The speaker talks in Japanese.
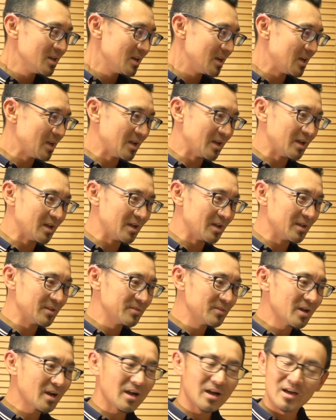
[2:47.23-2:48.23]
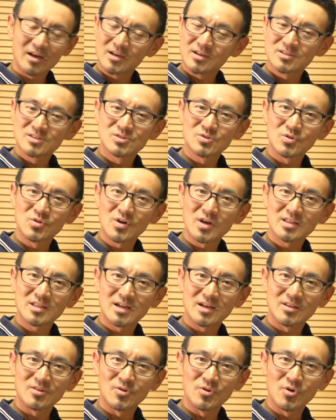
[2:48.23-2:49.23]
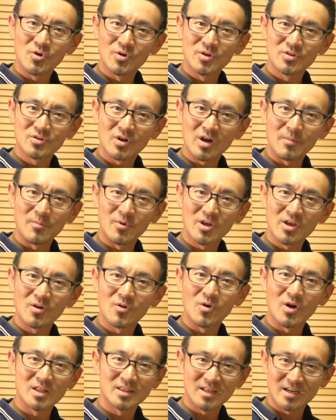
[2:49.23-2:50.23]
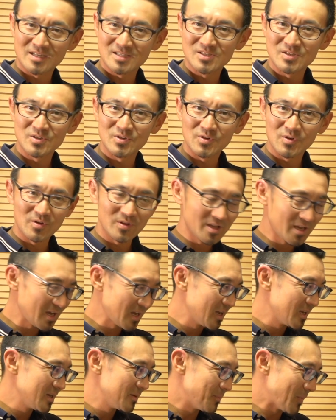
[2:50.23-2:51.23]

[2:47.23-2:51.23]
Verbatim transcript: えー、なんかその辺りの要因とかも結構あったりするので、